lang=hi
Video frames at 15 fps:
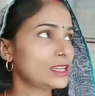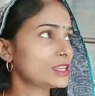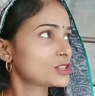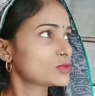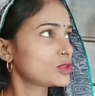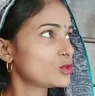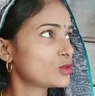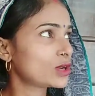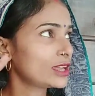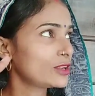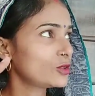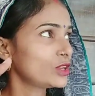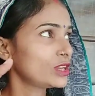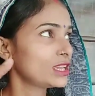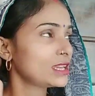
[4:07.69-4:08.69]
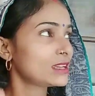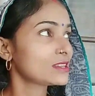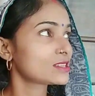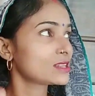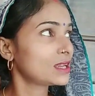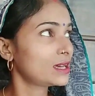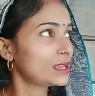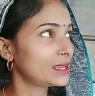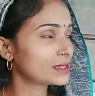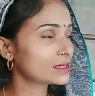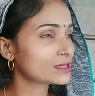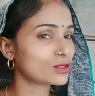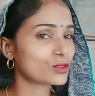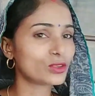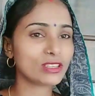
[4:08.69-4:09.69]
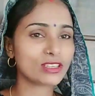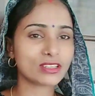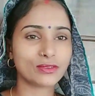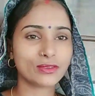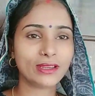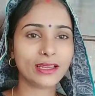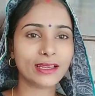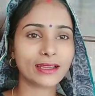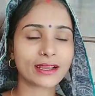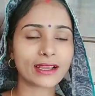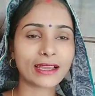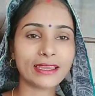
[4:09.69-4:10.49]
इसमें दुकान होएगी किचन अलग से होनी ज़रूरी है